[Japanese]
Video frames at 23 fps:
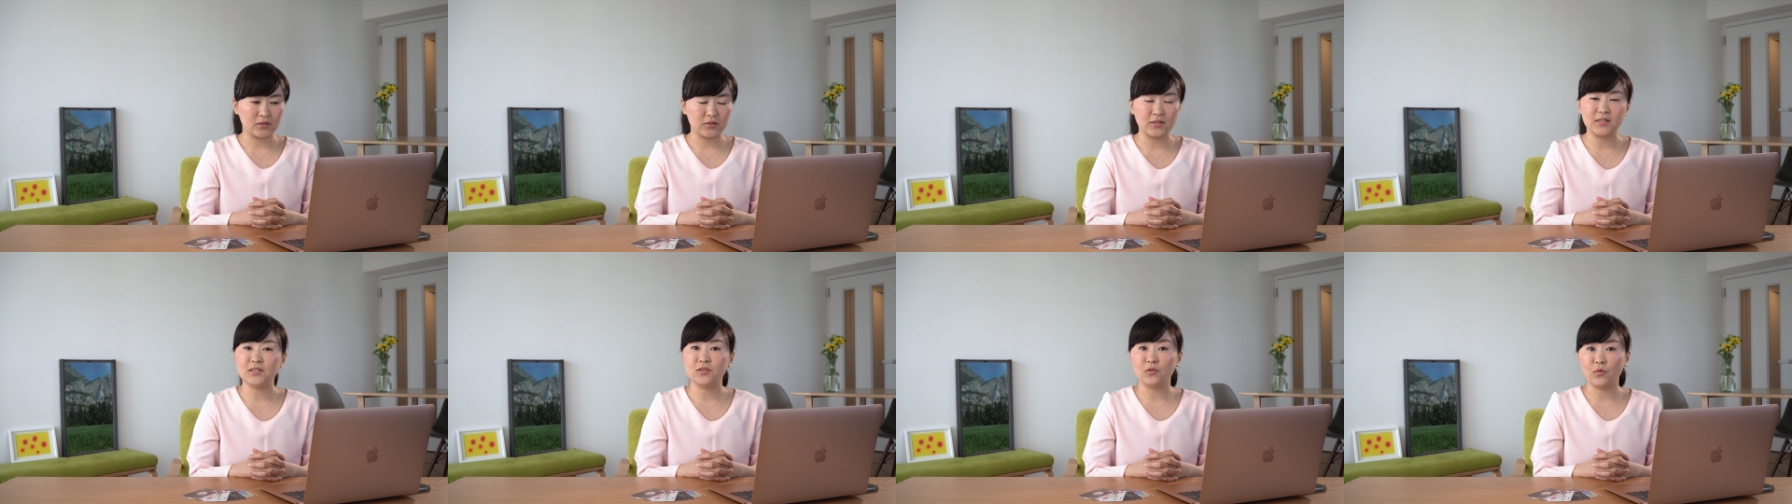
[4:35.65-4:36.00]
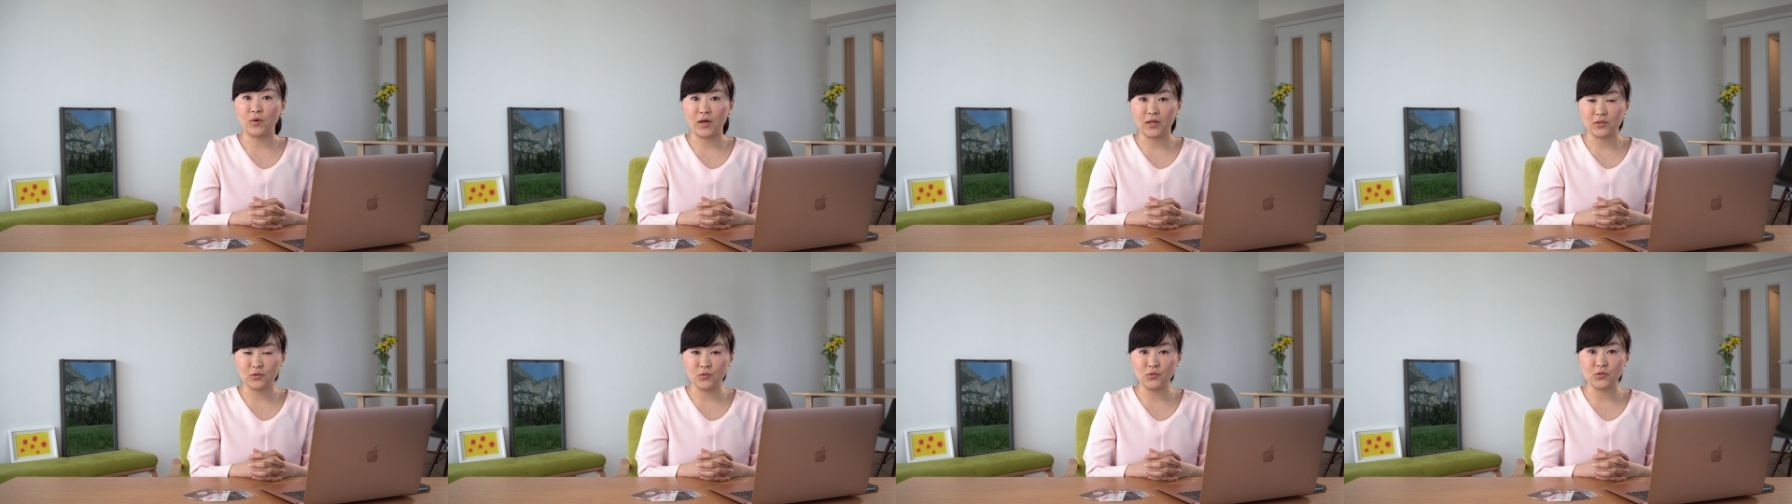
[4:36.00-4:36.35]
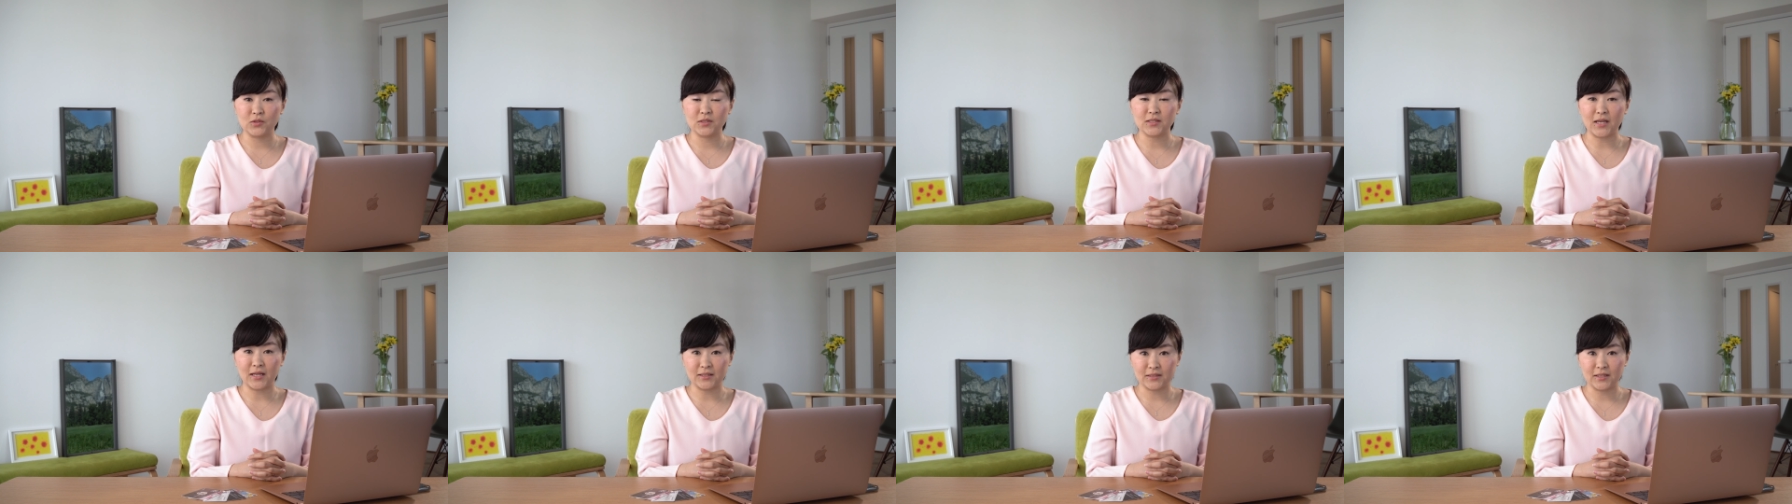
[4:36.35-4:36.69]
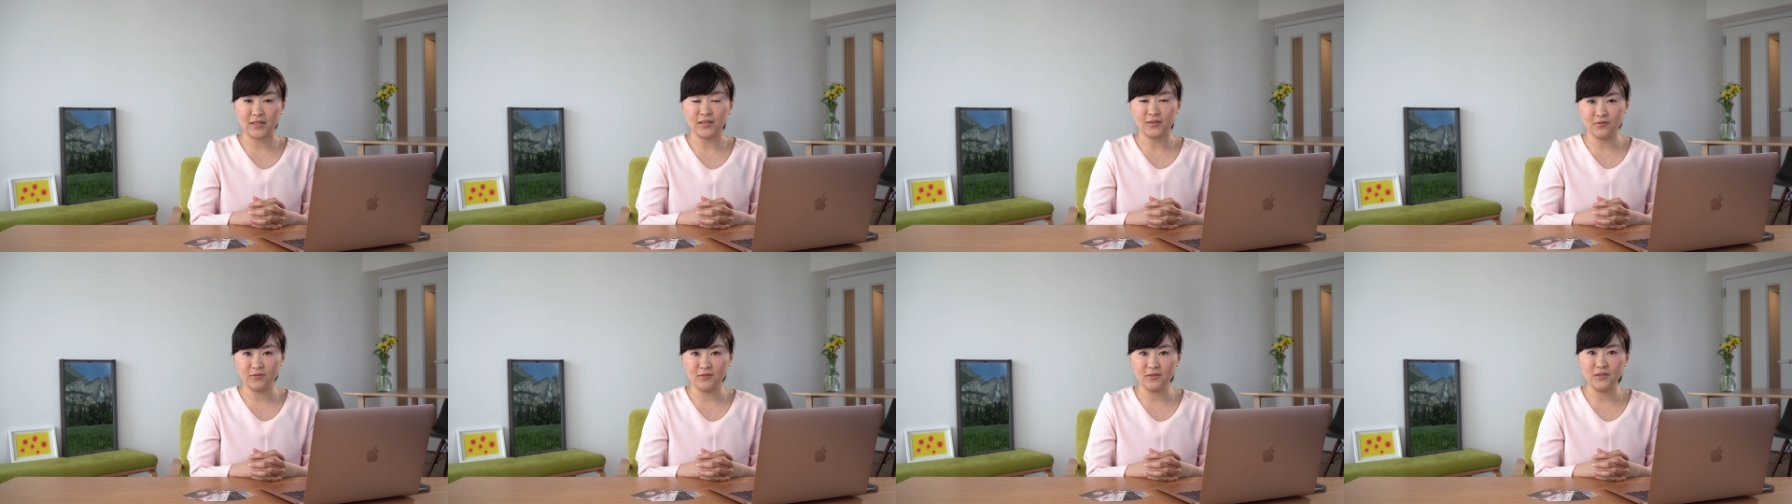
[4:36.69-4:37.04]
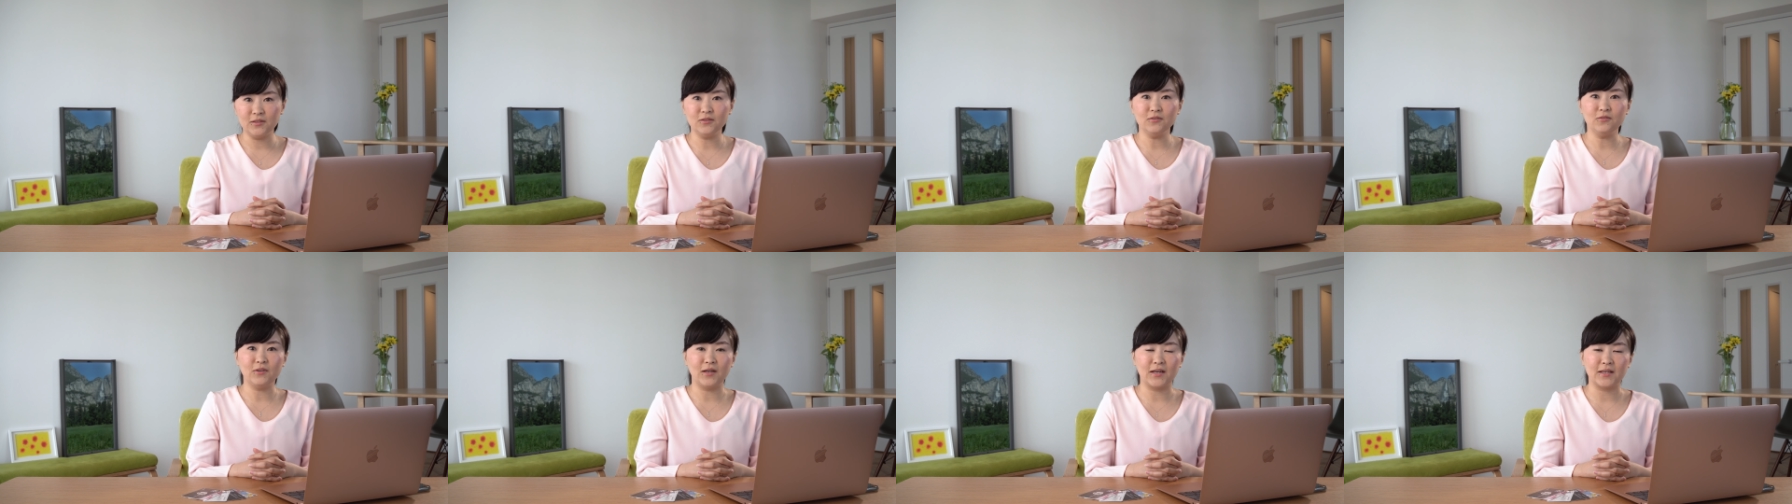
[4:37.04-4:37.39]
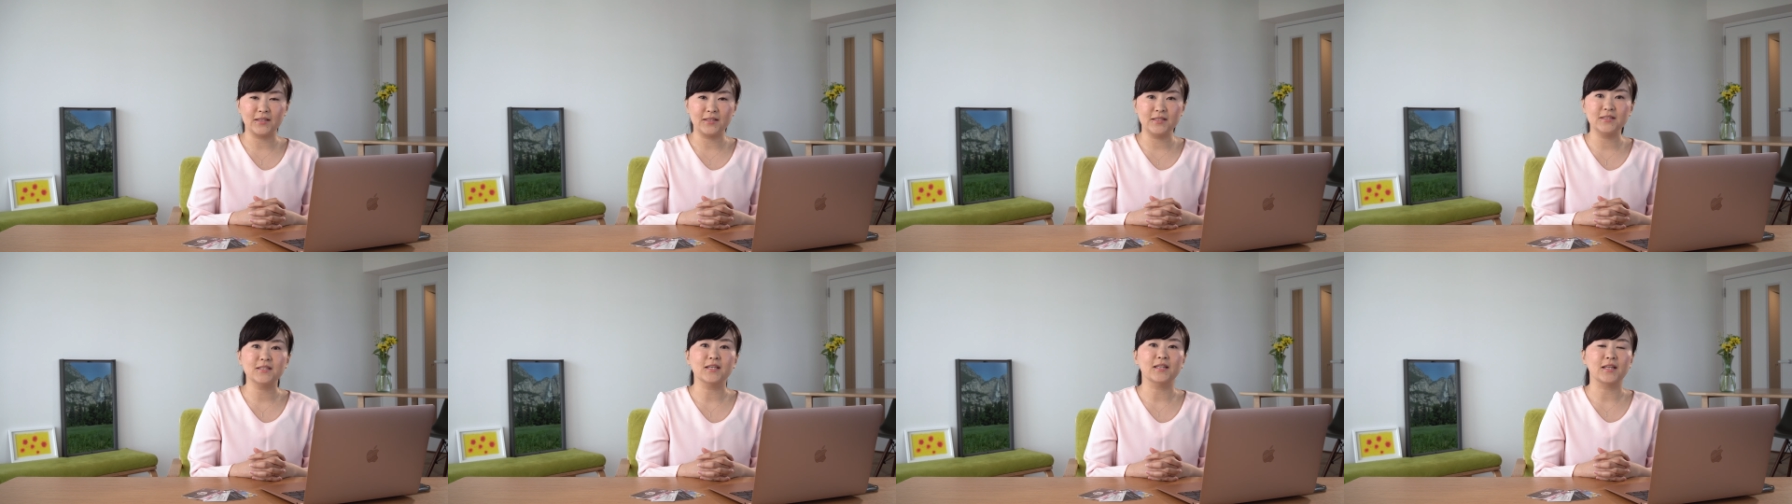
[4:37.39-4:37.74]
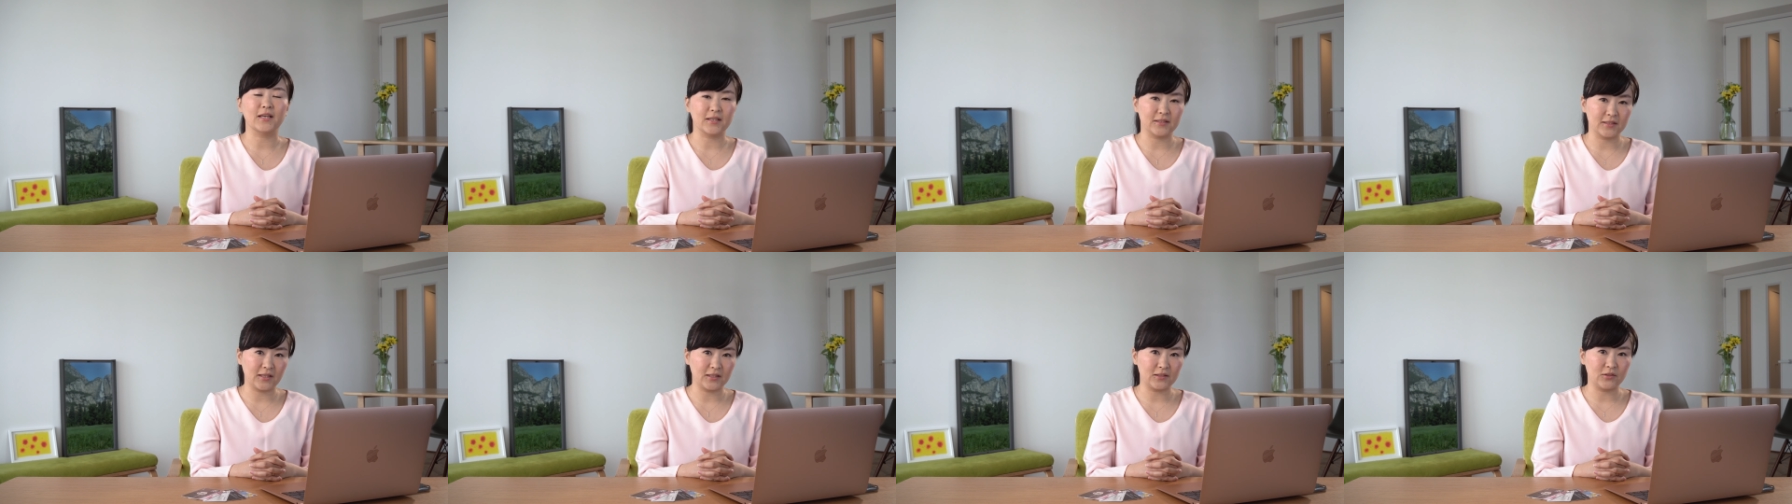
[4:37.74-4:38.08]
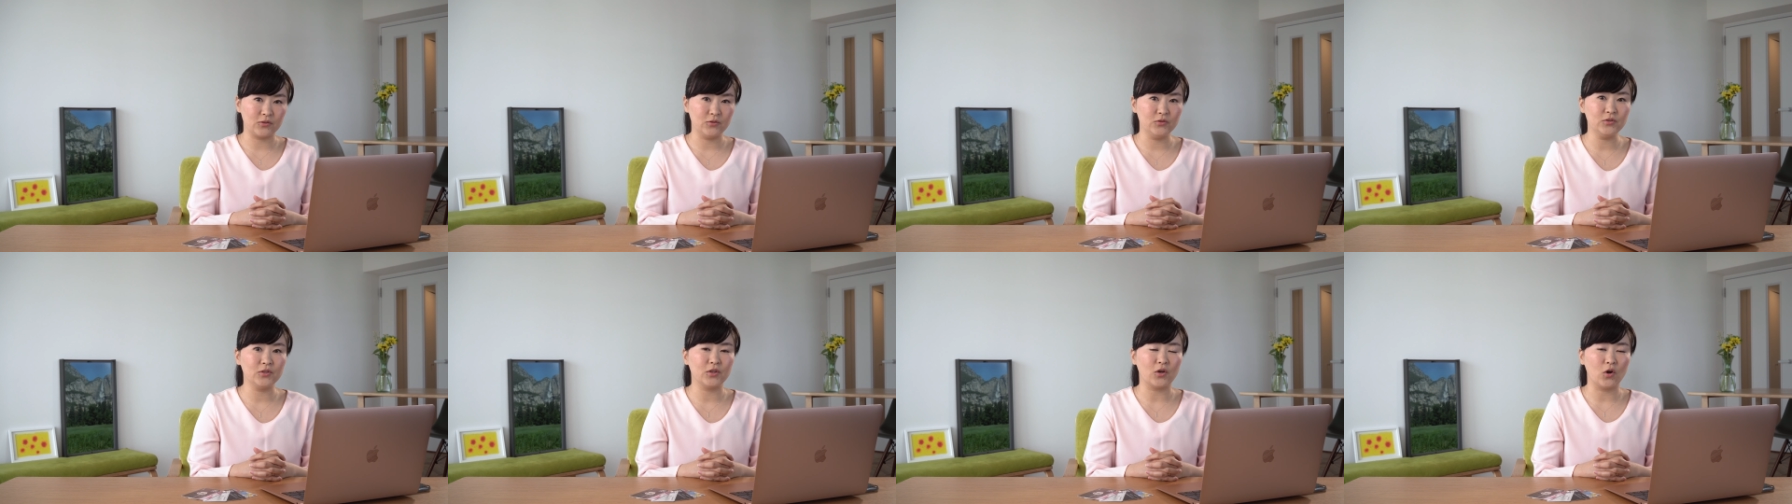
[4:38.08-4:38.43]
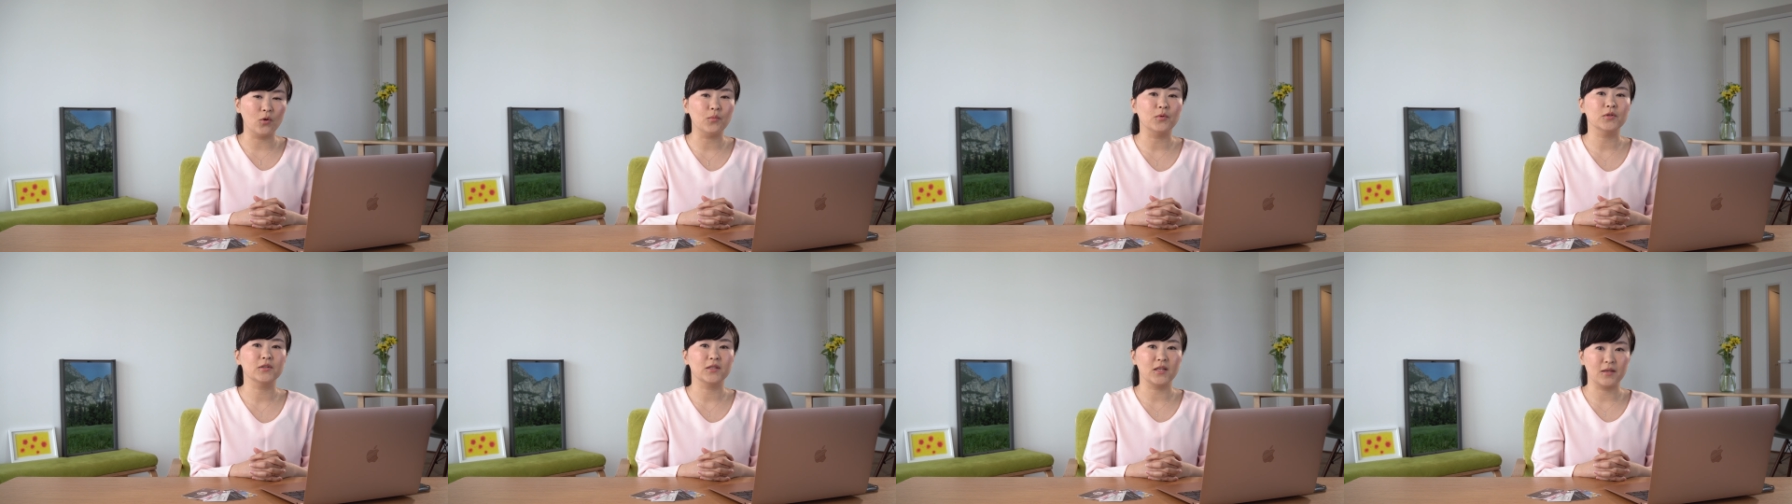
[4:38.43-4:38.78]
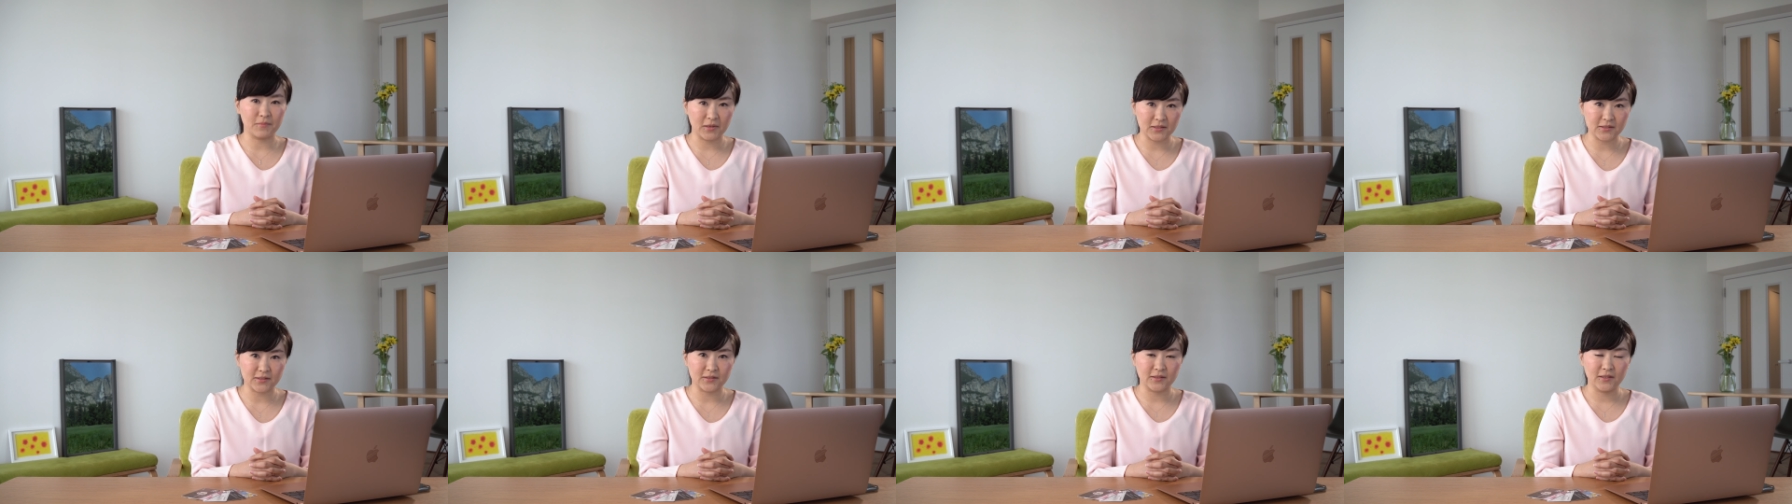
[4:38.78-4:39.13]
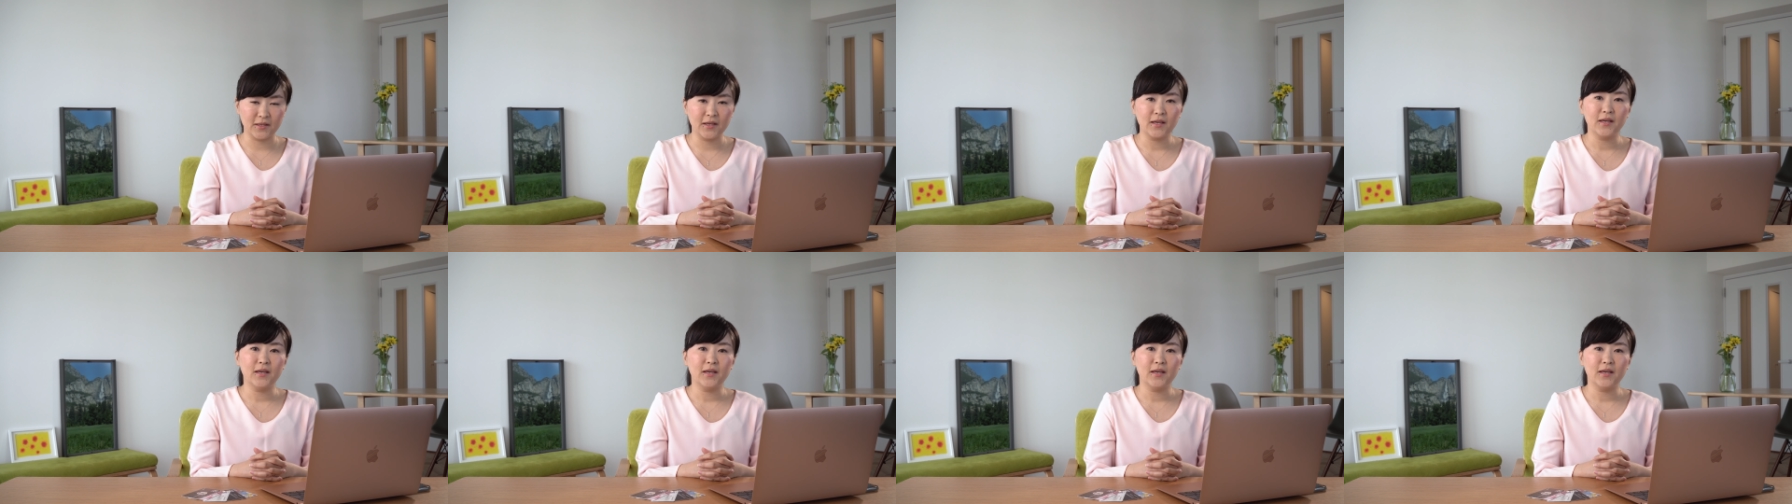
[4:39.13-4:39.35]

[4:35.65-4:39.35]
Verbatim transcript: クレジットカードを使っていくっていうのはいいんじゃないかなというふうに思っています。